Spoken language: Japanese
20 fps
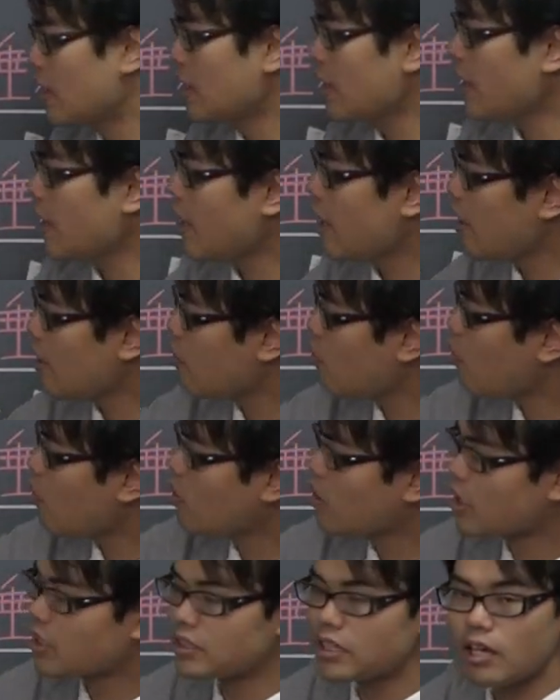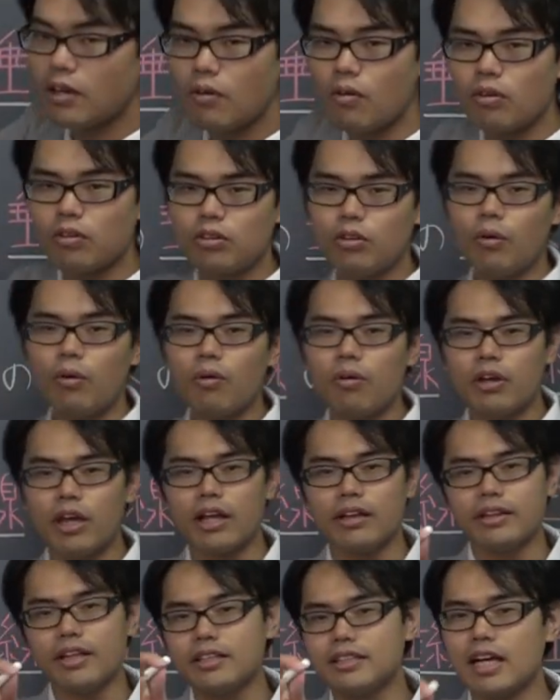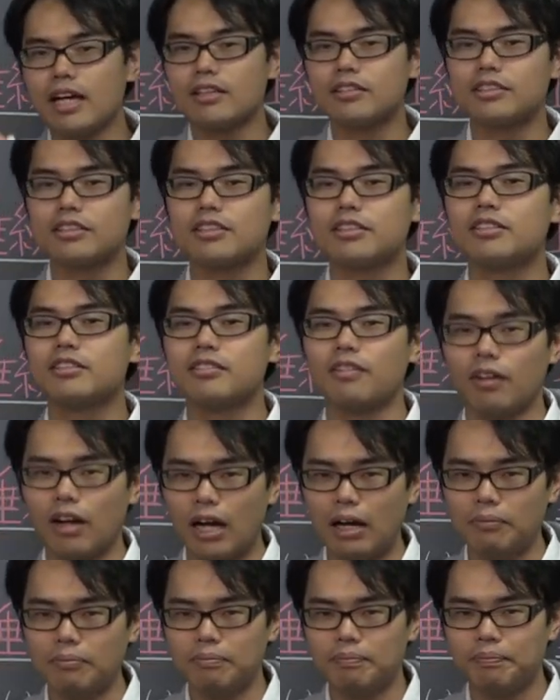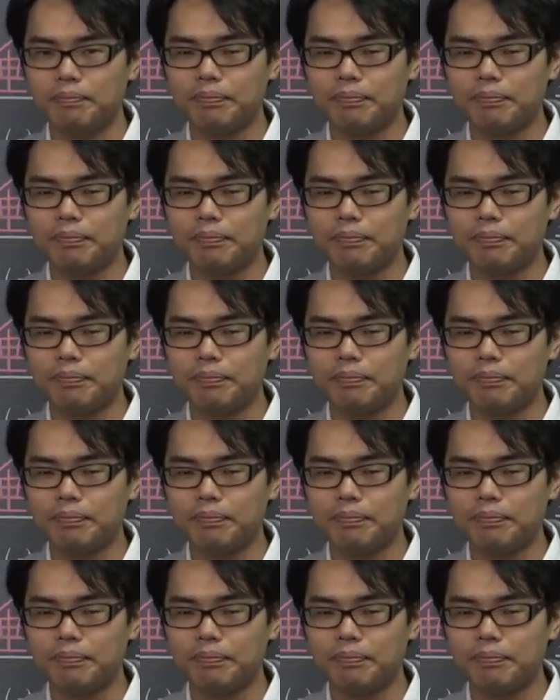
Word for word: 平行な線をどうやって作図するのか